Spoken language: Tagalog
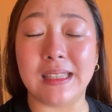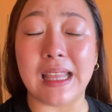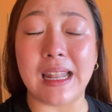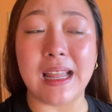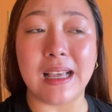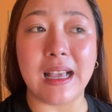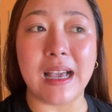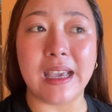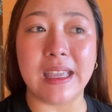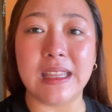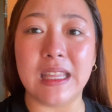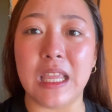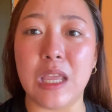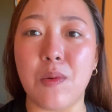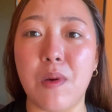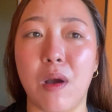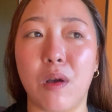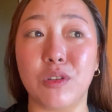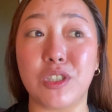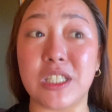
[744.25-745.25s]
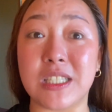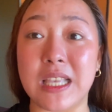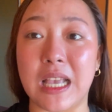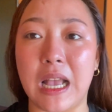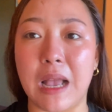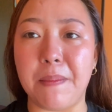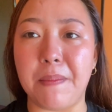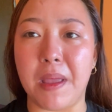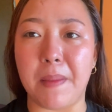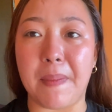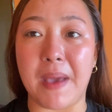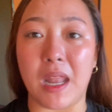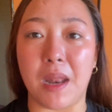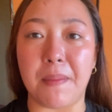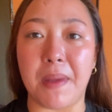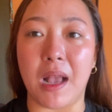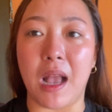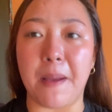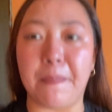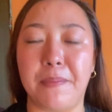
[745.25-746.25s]
Talagang iniiwan ko siya sa gabi para
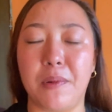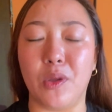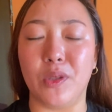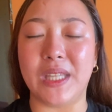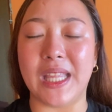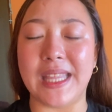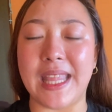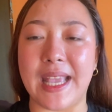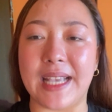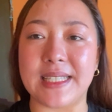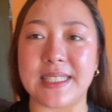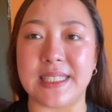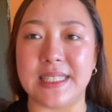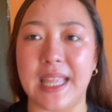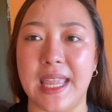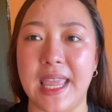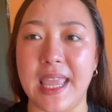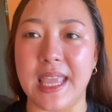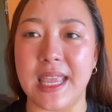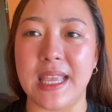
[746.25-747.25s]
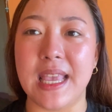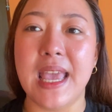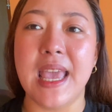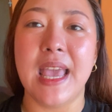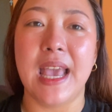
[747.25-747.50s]
mag-upload the next day.